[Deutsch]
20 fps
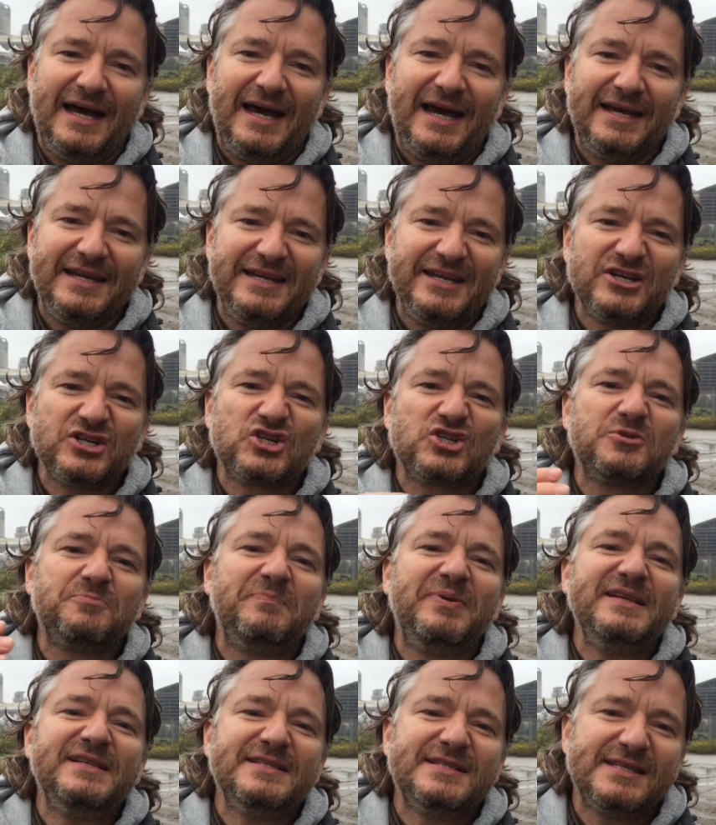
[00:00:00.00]
an der
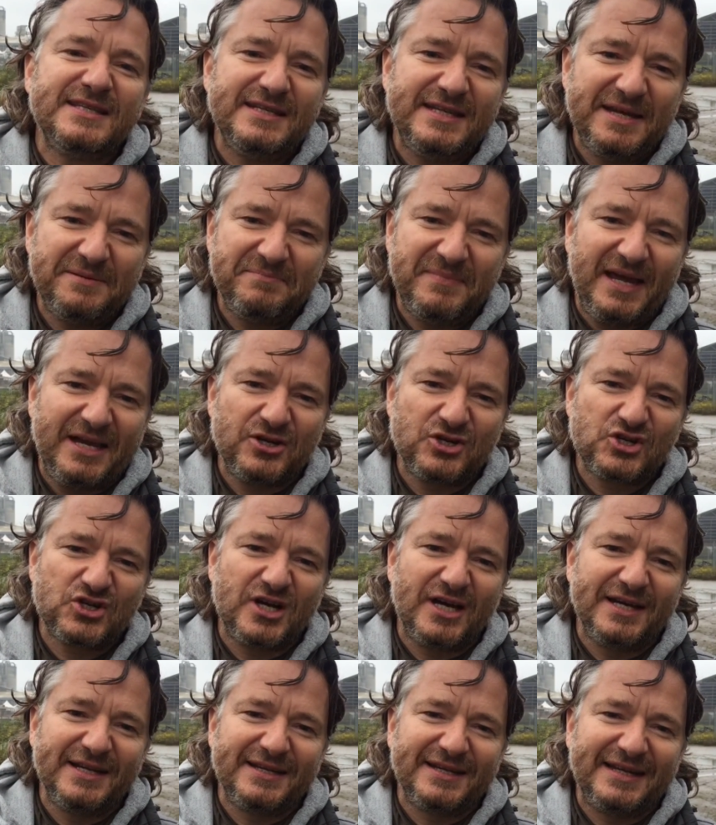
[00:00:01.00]
Spitze der
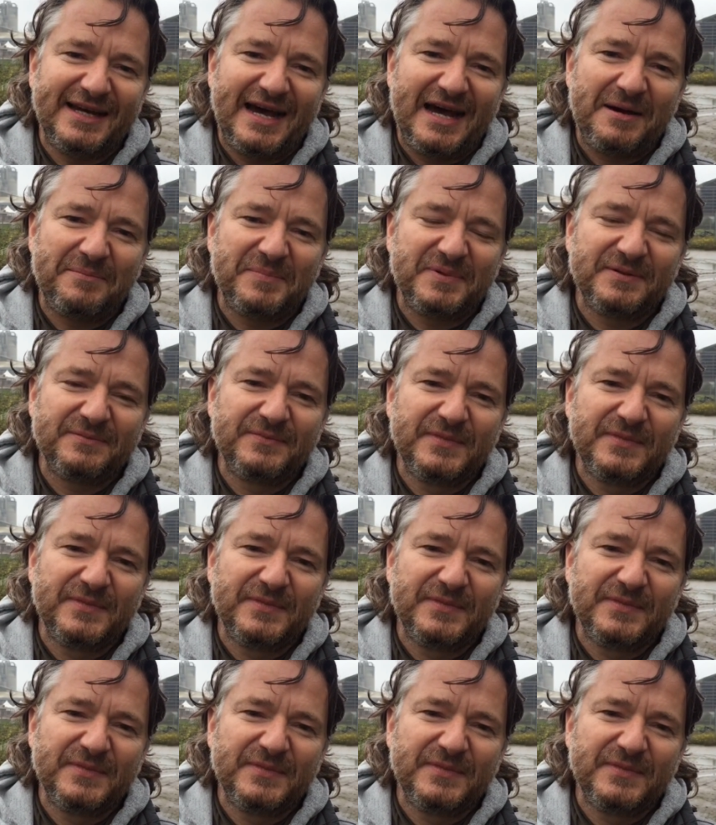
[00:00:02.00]
Menschheit gab.